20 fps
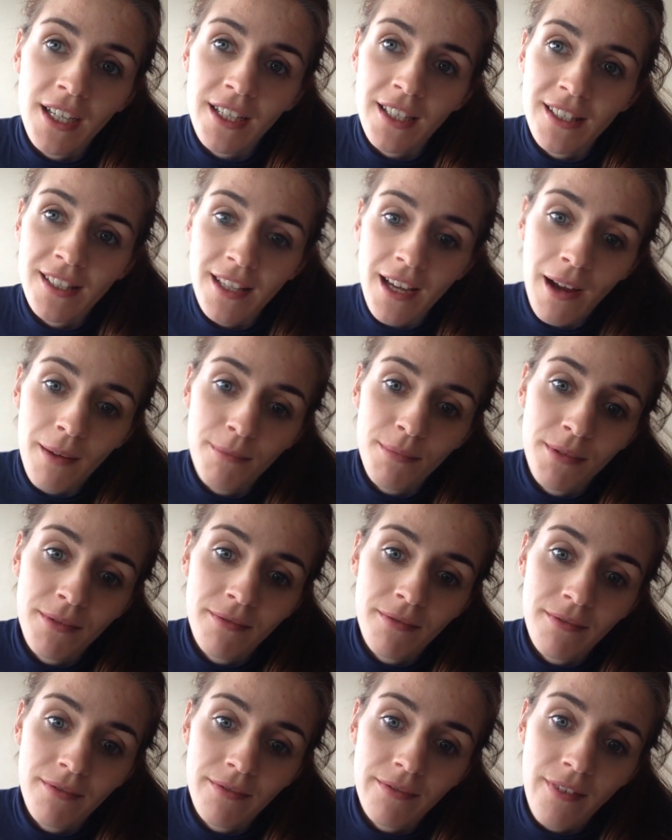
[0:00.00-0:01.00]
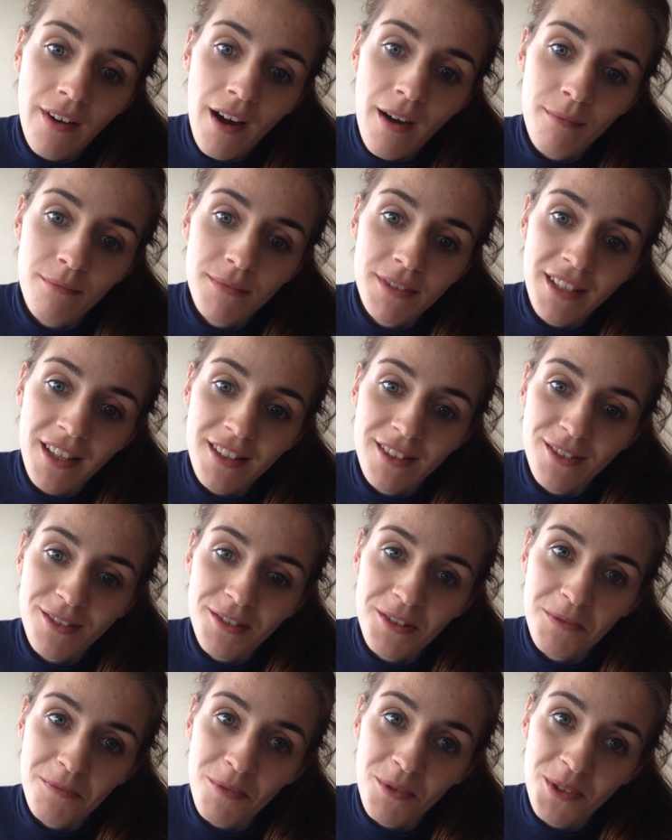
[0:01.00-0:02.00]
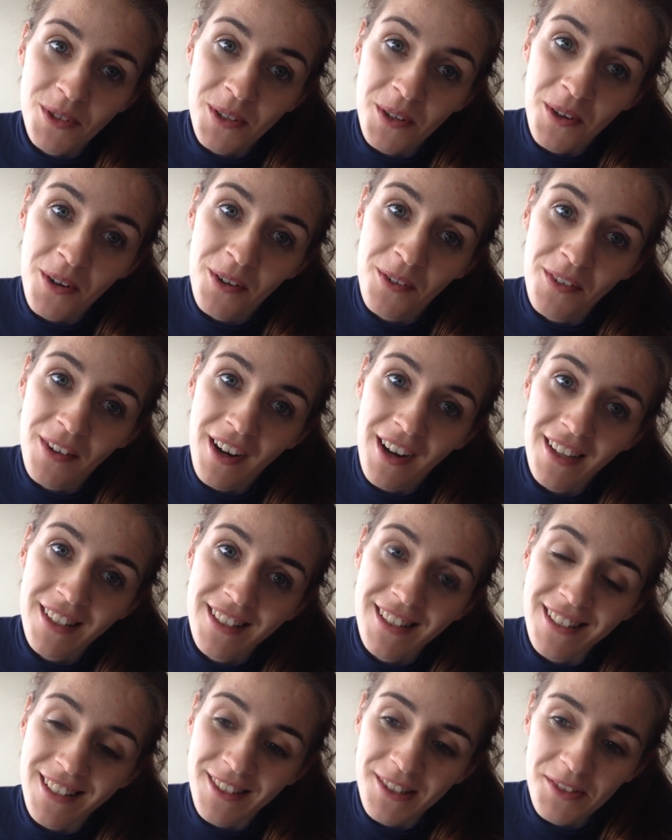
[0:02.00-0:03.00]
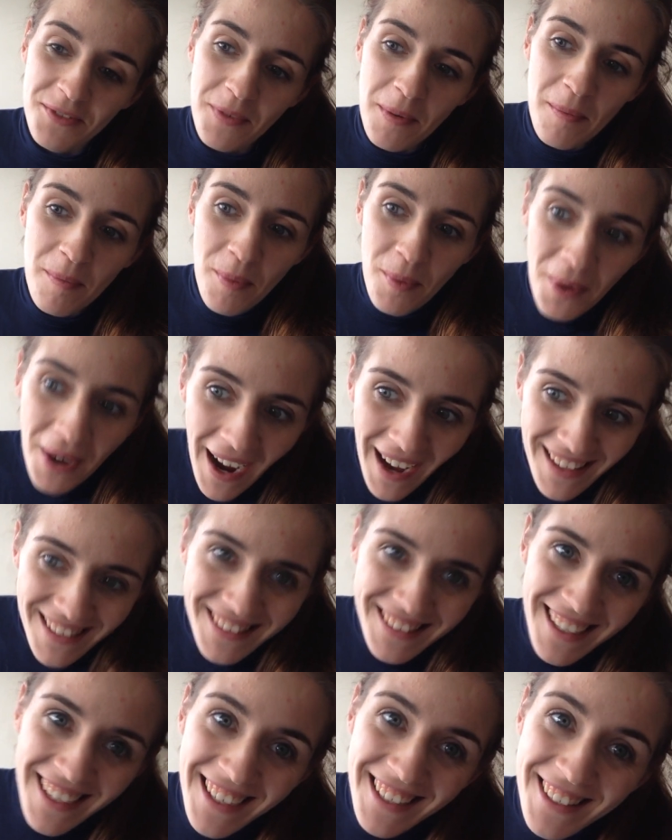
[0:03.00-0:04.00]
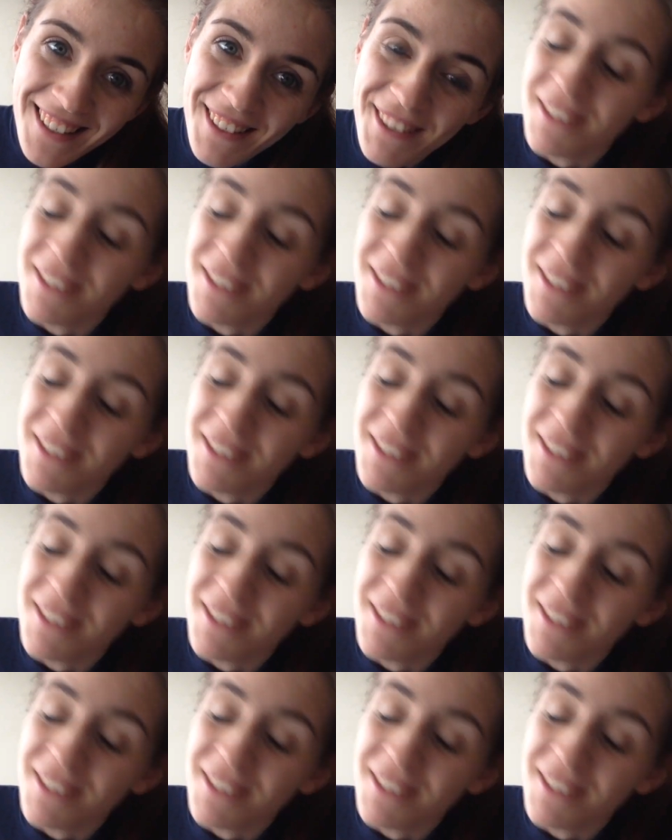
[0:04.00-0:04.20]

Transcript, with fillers: Chciałabym Wam za coś podziękować i coś Wam pokazać,